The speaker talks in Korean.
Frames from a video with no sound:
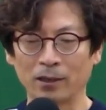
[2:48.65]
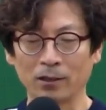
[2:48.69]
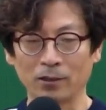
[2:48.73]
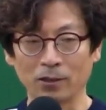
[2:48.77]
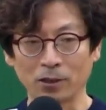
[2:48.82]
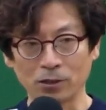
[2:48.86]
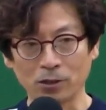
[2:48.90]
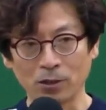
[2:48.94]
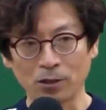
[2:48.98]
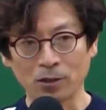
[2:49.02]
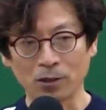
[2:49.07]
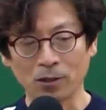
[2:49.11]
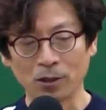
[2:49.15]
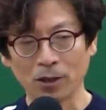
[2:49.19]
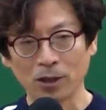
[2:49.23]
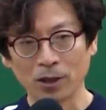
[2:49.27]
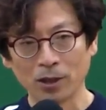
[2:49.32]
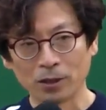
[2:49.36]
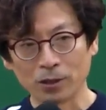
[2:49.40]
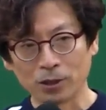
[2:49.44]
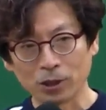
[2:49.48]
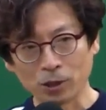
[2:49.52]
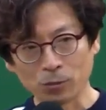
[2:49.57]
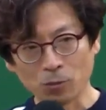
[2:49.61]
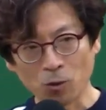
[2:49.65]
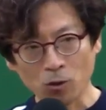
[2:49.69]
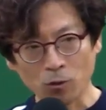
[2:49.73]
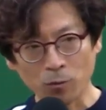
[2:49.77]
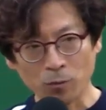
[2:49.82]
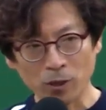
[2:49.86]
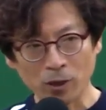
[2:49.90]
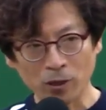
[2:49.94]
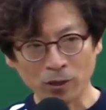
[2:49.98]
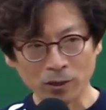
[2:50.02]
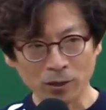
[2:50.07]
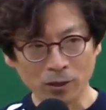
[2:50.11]
그래서
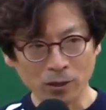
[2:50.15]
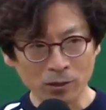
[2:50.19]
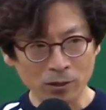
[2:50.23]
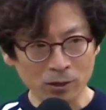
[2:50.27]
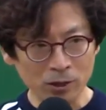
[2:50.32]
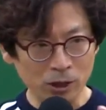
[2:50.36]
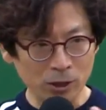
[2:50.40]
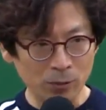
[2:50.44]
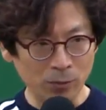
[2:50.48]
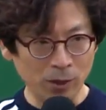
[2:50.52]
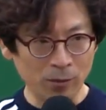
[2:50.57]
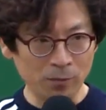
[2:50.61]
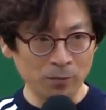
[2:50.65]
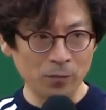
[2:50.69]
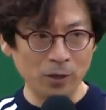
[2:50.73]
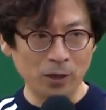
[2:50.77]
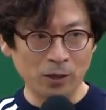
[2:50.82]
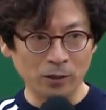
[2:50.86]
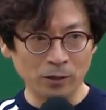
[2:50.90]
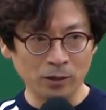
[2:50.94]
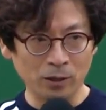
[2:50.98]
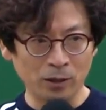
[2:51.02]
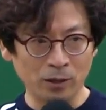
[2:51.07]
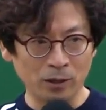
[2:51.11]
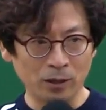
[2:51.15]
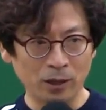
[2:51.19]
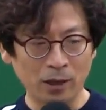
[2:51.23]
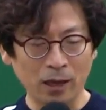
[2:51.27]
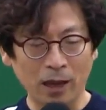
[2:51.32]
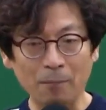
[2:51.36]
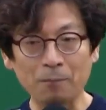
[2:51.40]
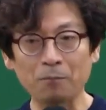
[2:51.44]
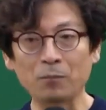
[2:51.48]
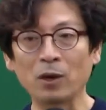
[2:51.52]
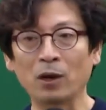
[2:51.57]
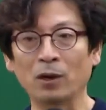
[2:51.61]
지목 변경, 지번 변경,
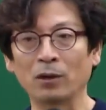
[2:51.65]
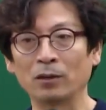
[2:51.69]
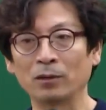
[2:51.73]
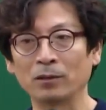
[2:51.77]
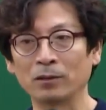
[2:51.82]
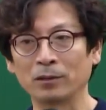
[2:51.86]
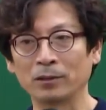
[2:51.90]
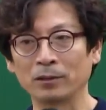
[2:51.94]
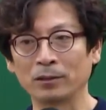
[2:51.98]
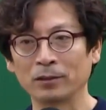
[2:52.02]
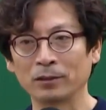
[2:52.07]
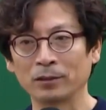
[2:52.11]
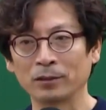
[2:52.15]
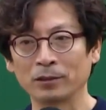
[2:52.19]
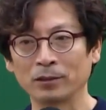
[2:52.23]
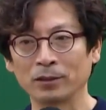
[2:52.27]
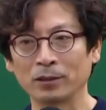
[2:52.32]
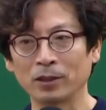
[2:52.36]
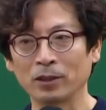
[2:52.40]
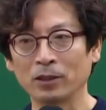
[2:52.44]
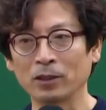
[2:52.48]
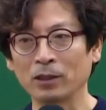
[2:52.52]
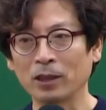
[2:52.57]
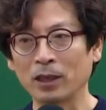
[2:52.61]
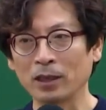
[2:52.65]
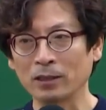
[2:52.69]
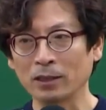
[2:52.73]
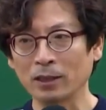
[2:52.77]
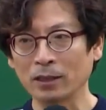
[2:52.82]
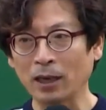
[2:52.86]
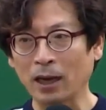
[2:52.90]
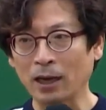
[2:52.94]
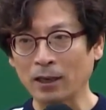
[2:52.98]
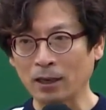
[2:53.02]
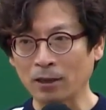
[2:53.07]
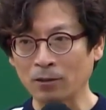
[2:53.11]
합병 이런 거 할
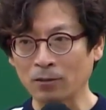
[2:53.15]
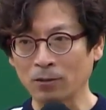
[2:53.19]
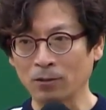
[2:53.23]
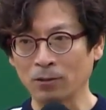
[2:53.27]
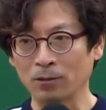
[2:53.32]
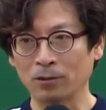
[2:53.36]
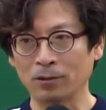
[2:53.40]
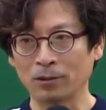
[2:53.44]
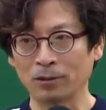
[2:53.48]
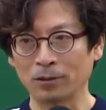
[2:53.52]
때는 안 하고